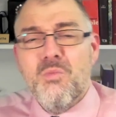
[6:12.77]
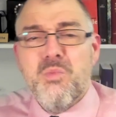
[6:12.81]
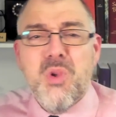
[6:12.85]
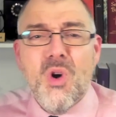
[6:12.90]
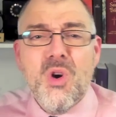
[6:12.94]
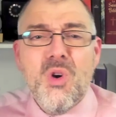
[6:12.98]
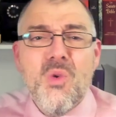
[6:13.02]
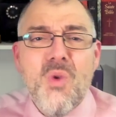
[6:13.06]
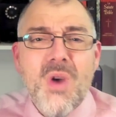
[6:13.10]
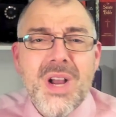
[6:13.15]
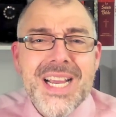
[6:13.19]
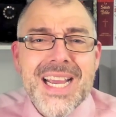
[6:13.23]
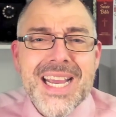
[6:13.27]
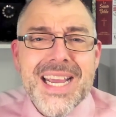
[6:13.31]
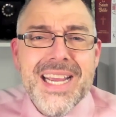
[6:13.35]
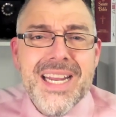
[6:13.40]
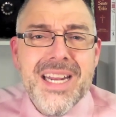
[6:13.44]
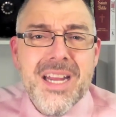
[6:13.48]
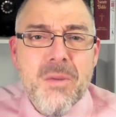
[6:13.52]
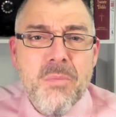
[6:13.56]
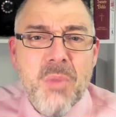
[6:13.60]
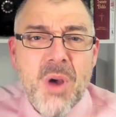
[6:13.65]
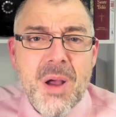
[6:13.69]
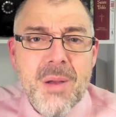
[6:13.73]
pourquoi
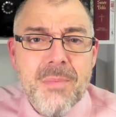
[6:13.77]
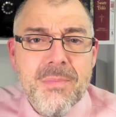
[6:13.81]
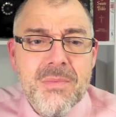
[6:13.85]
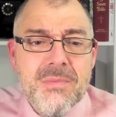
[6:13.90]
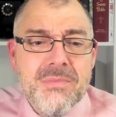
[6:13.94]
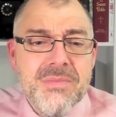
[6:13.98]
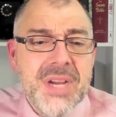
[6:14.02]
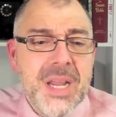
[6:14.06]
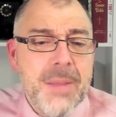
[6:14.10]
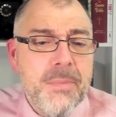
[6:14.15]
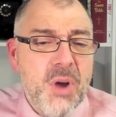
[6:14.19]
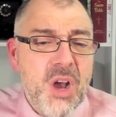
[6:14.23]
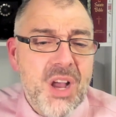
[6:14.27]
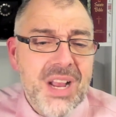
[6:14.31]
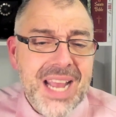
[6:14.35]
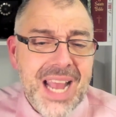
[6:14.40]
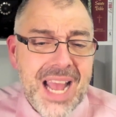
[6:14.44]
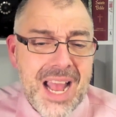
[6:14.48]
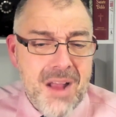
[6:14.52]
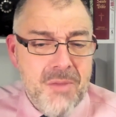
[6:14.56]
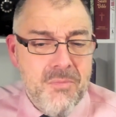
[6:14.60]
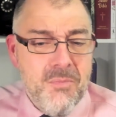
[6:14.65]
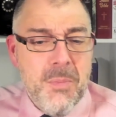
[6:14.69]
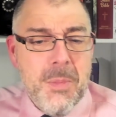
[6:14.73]
créer des, des
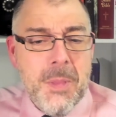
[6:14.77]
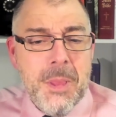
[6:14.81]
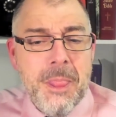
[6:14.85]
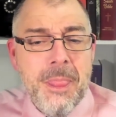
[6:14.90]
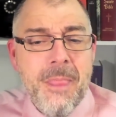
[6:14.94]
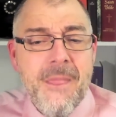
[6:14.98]
programmes?